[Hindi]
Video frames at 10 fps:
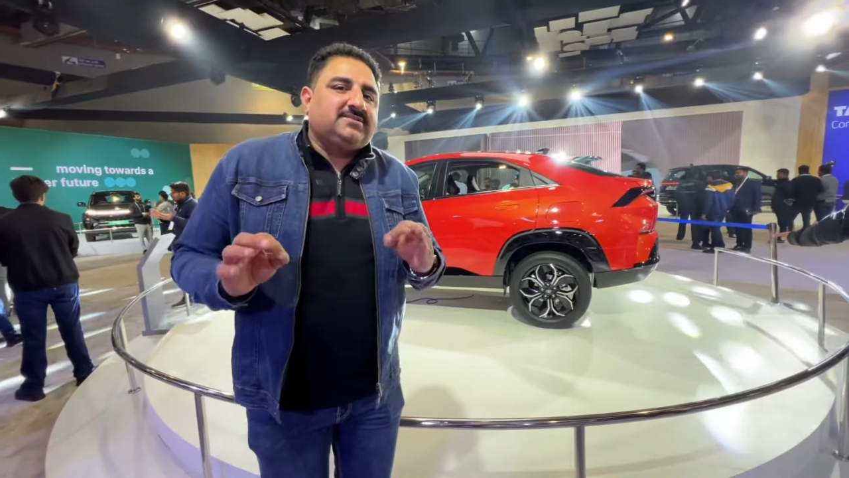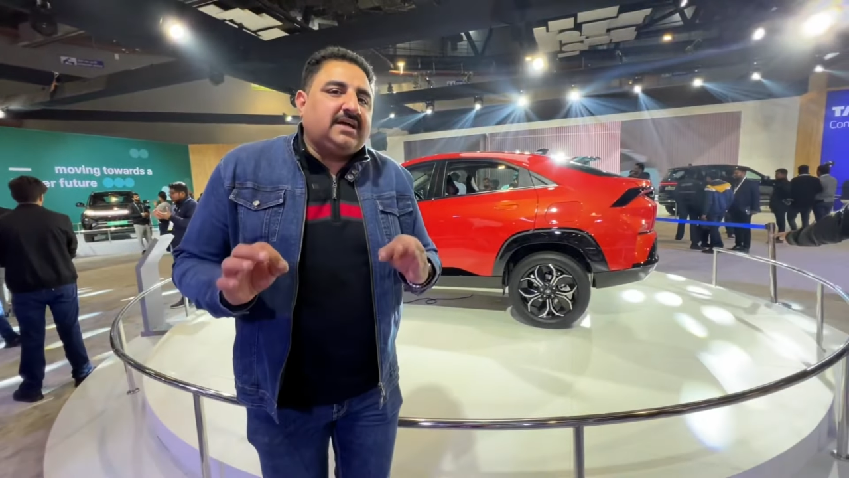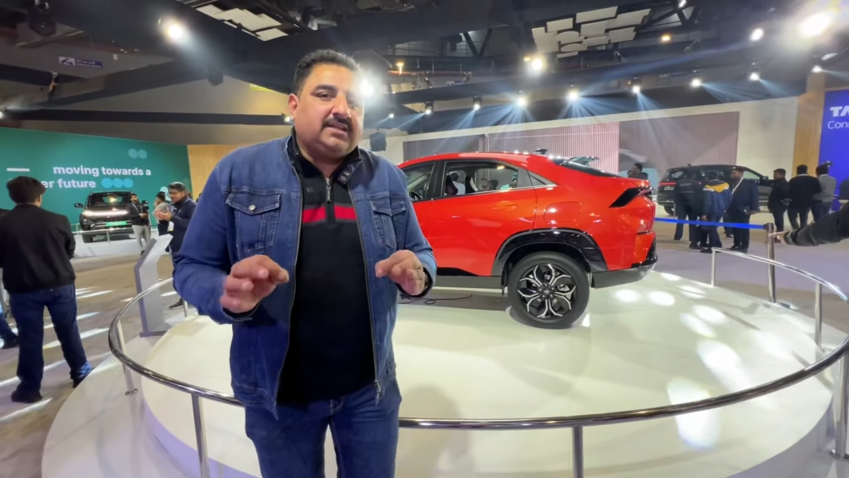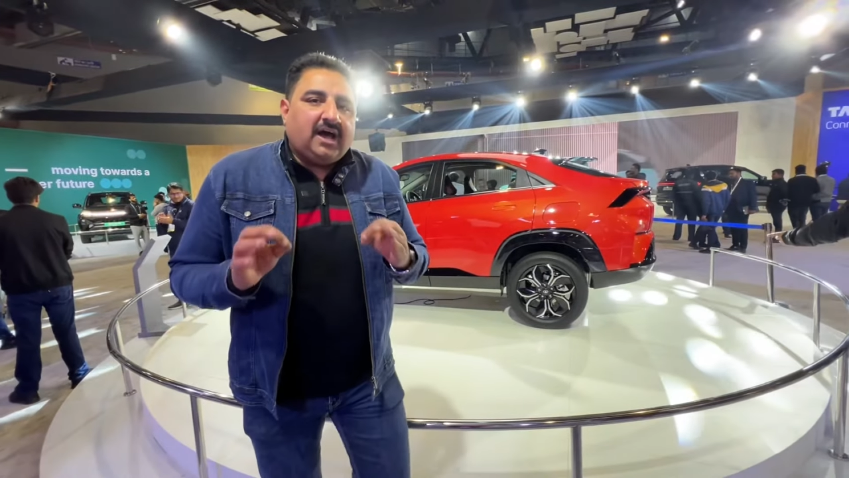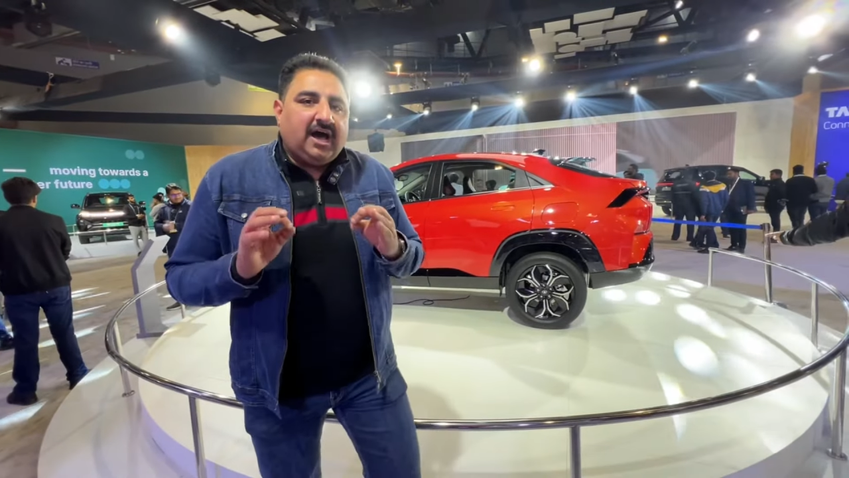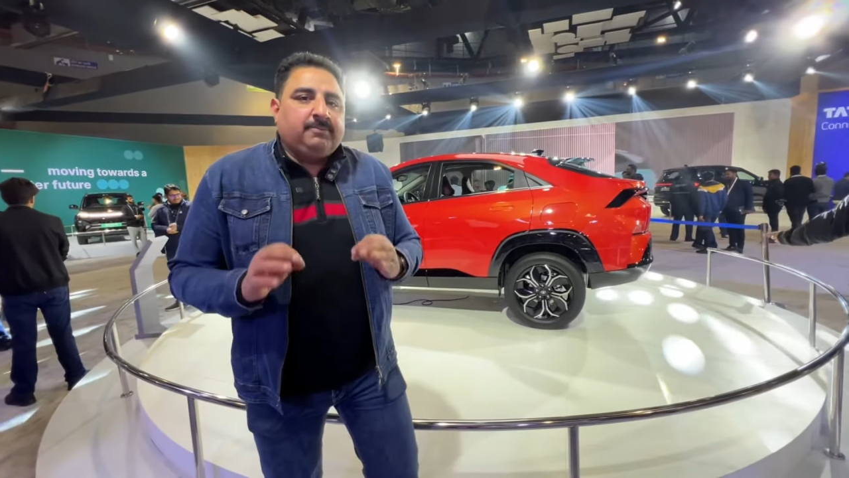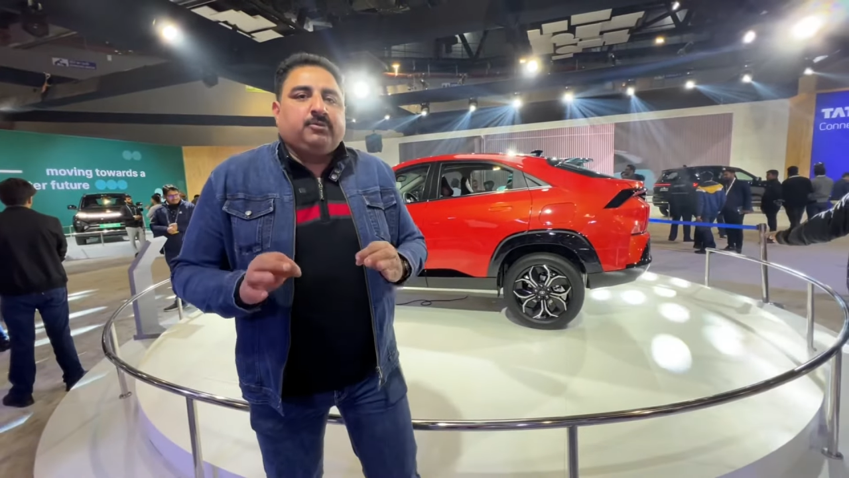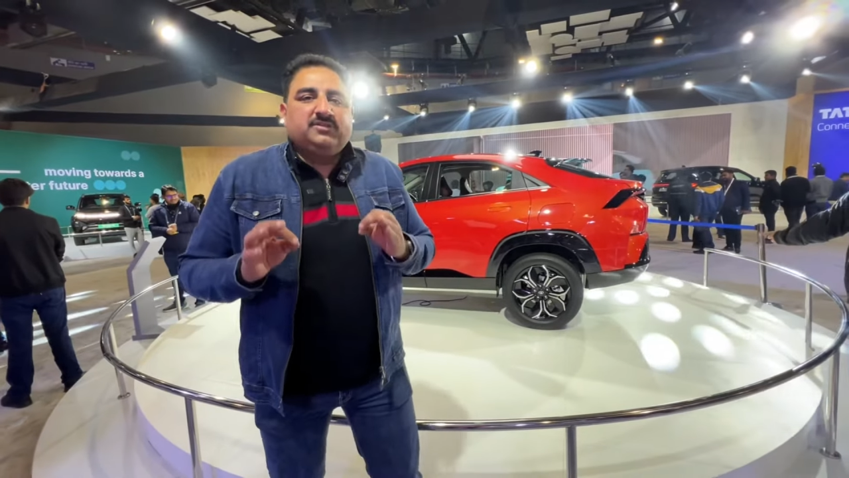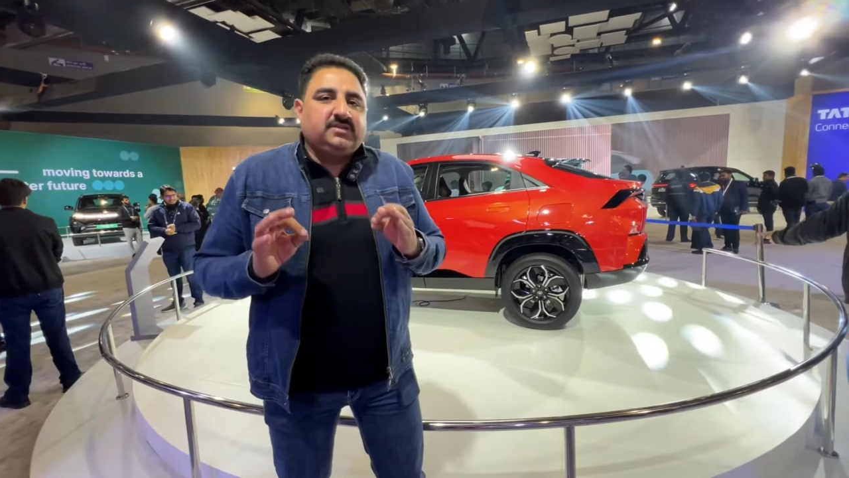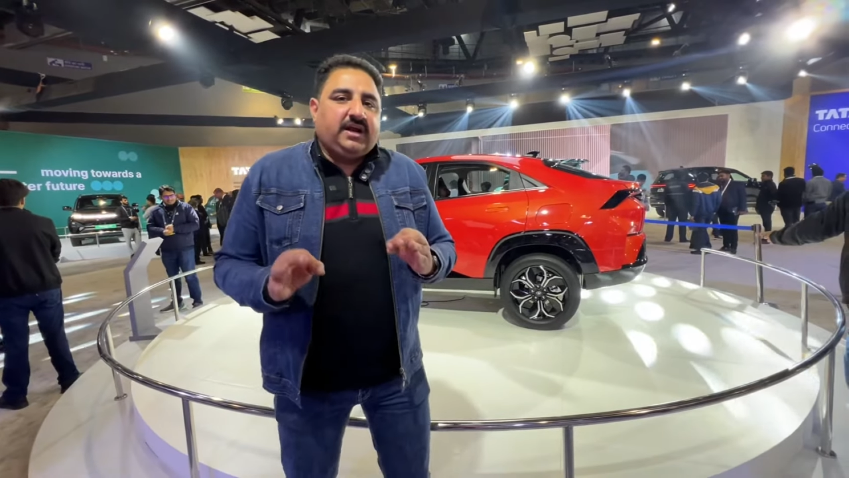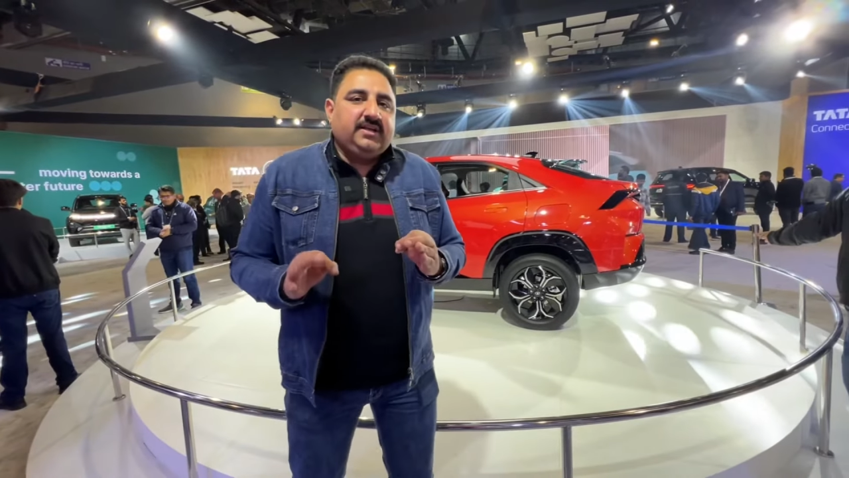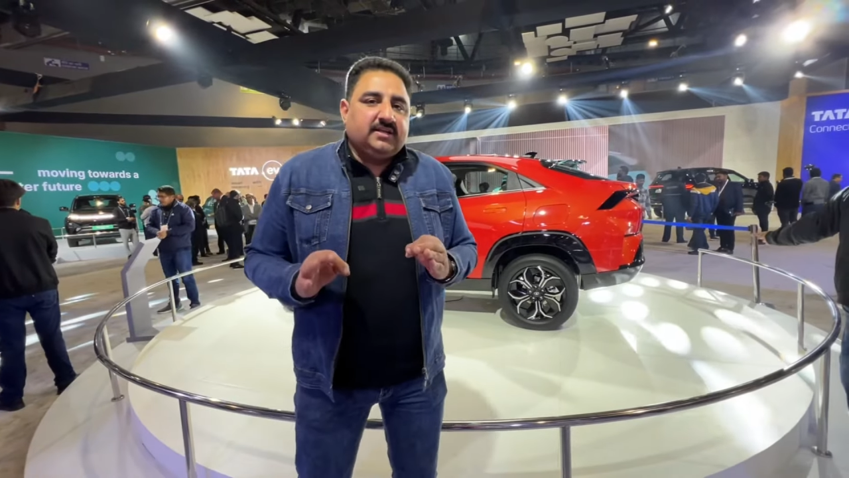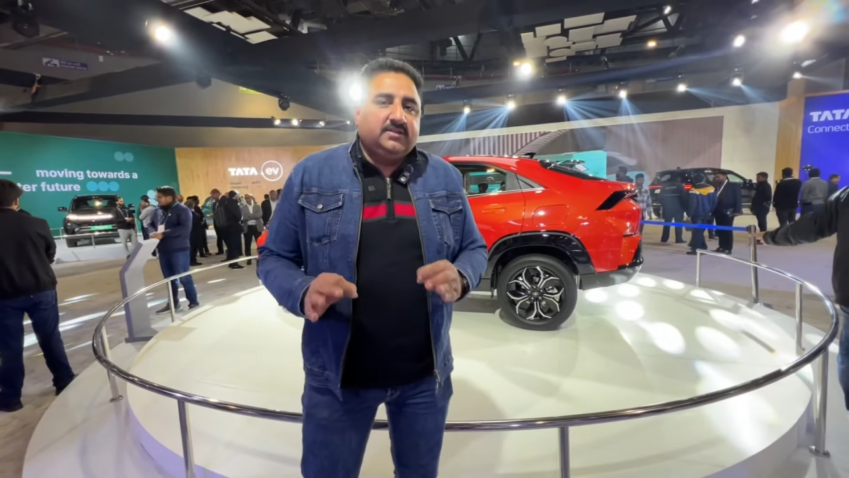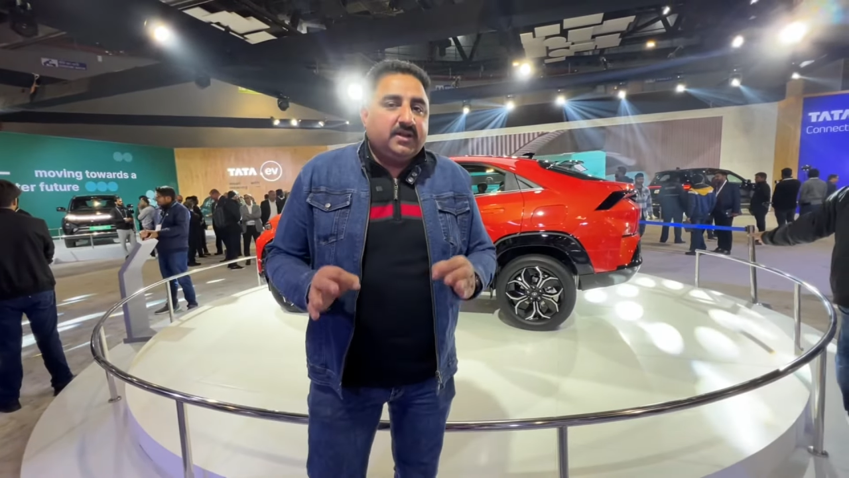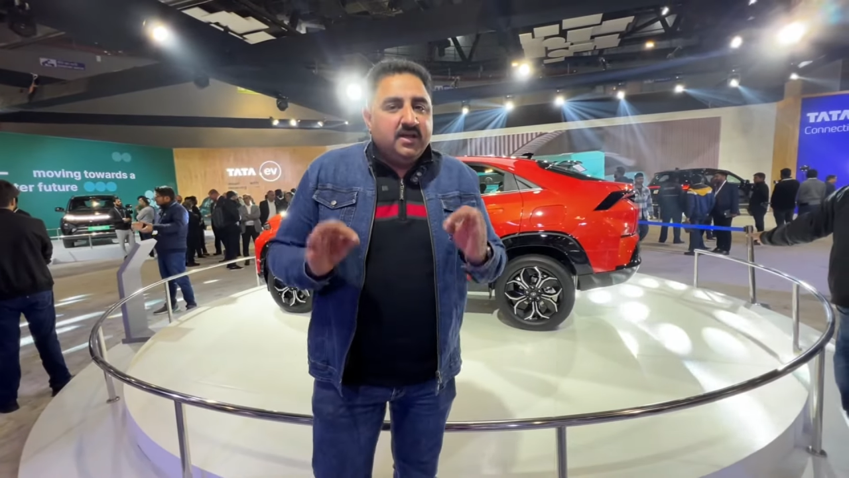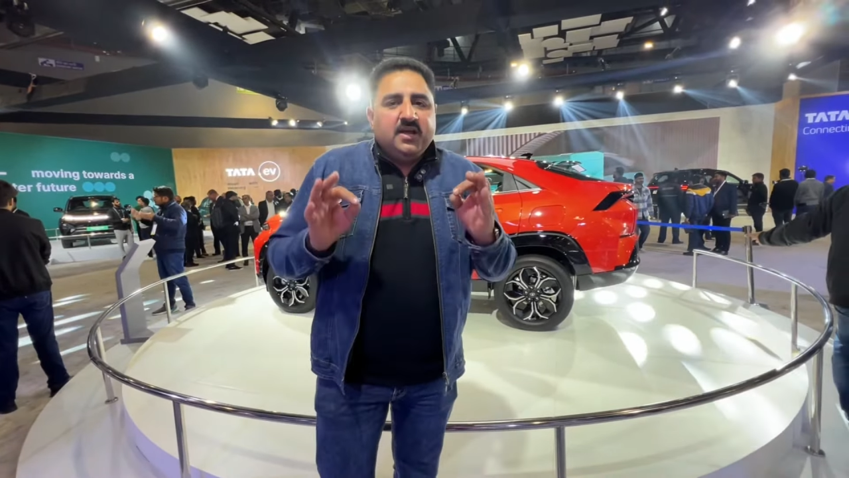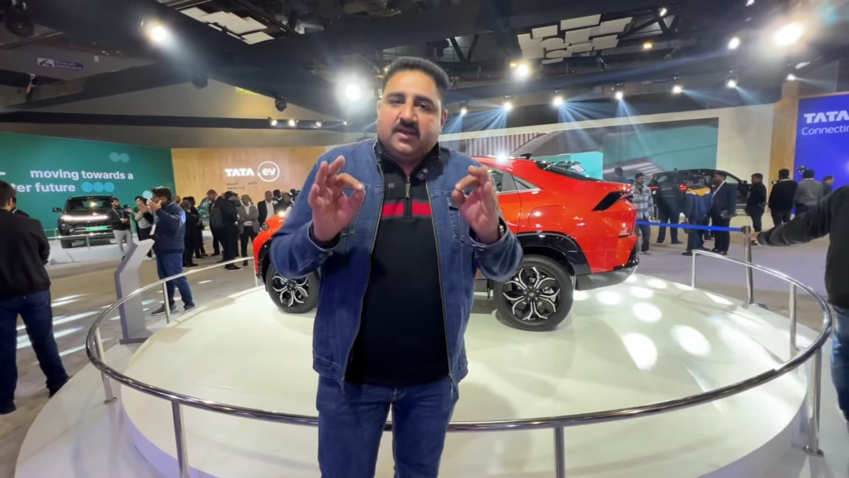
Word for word: ज़्यादा आपको इस गाड़ी के अंदर